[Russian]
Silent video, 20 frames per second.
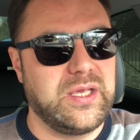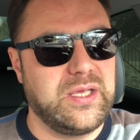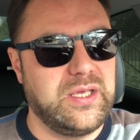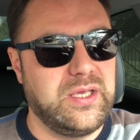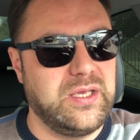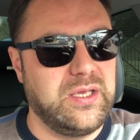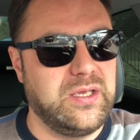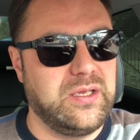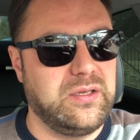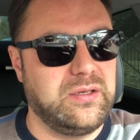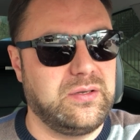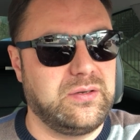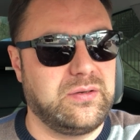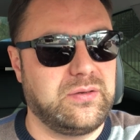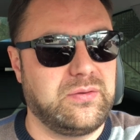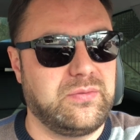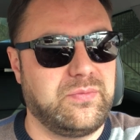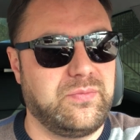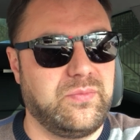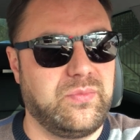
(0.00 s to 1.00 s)
И
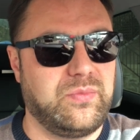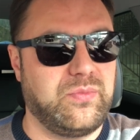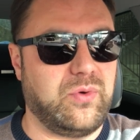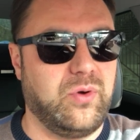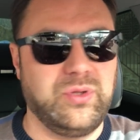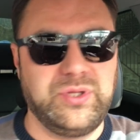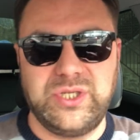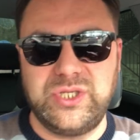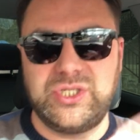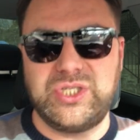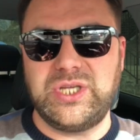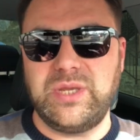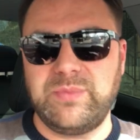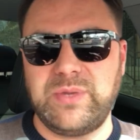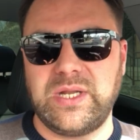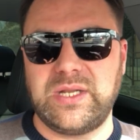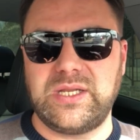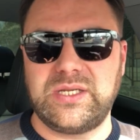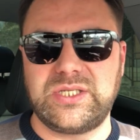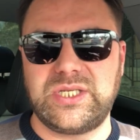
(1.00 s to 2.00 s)
э, он ничем
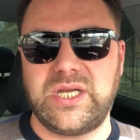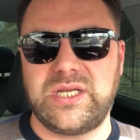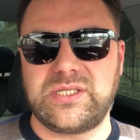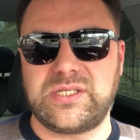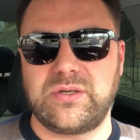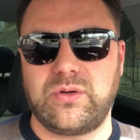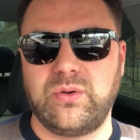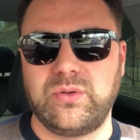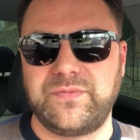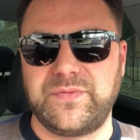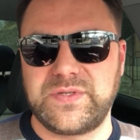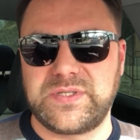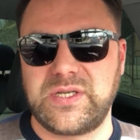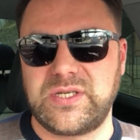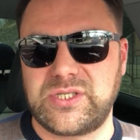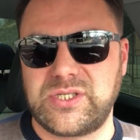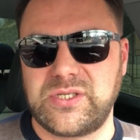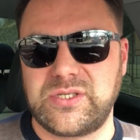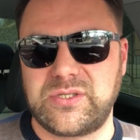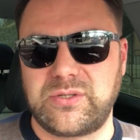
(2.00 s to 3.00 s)
не отличается от
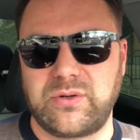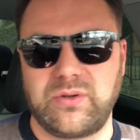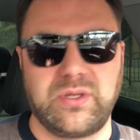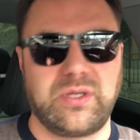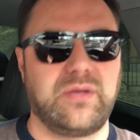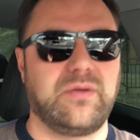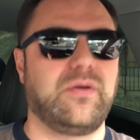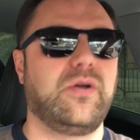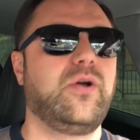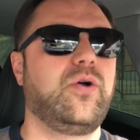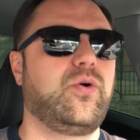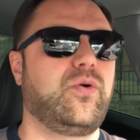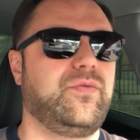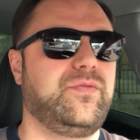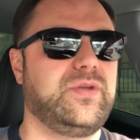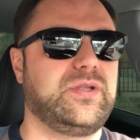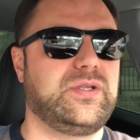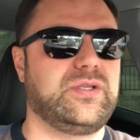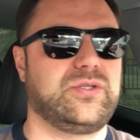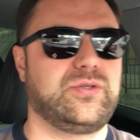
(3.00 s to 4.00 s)
ФЗшной стройки.
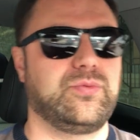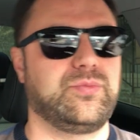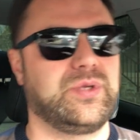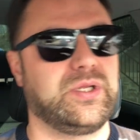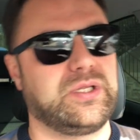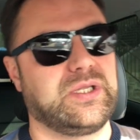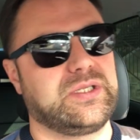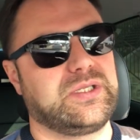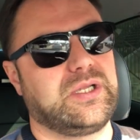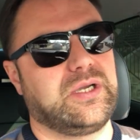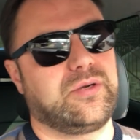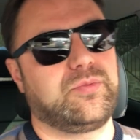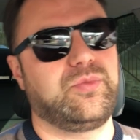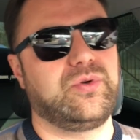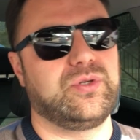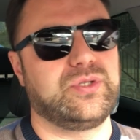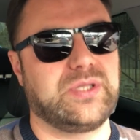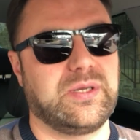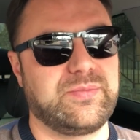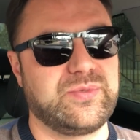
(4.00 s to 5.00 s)
Увидите, у меня на днях
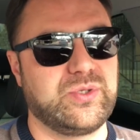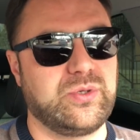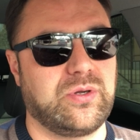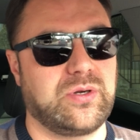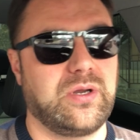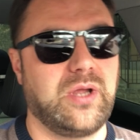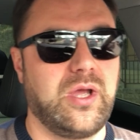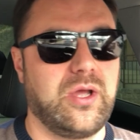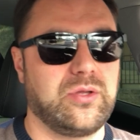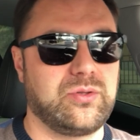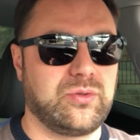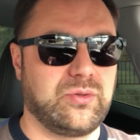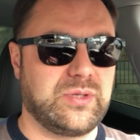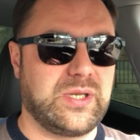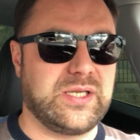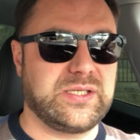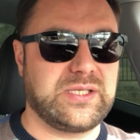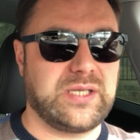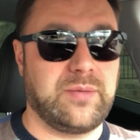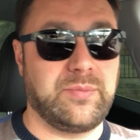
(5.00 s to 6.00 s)
будет обзор, но
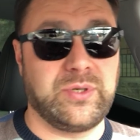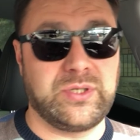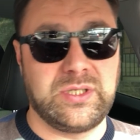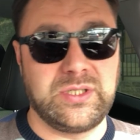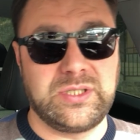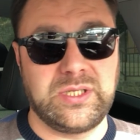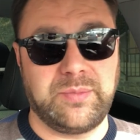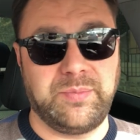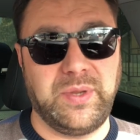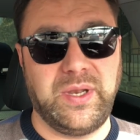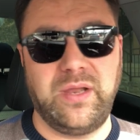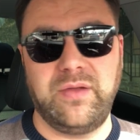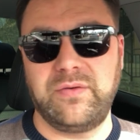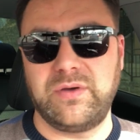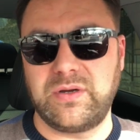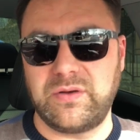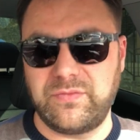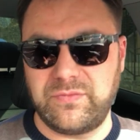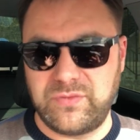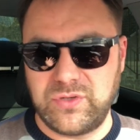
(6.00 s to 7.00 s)
для самых
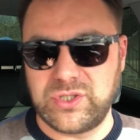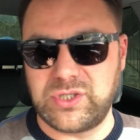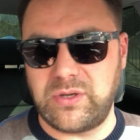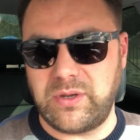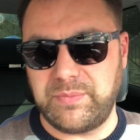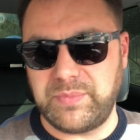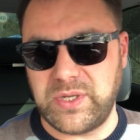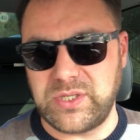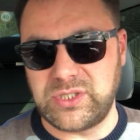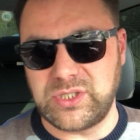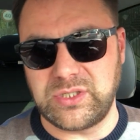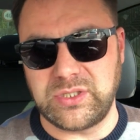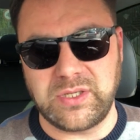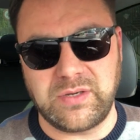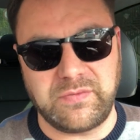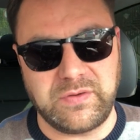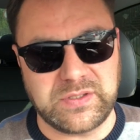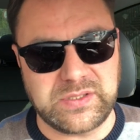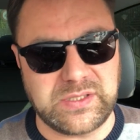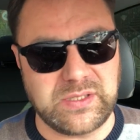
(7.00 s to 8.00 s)
нетерпеливых вышли опять же на
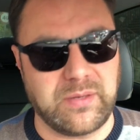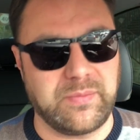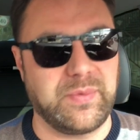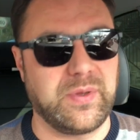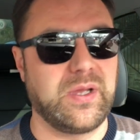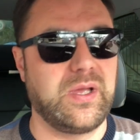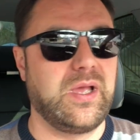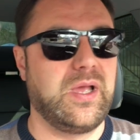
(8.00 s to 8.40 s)
WhatsApp.